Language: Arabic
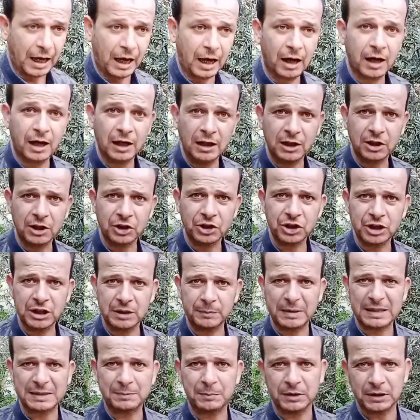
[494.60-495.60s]
اقل شيء
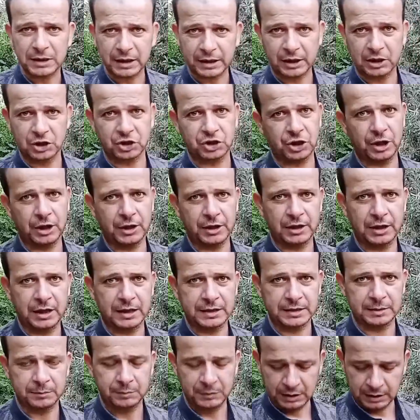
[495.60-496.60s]
بس بدك كل شهر
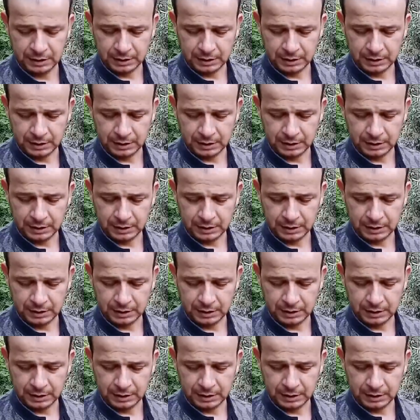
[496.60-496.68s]
لازم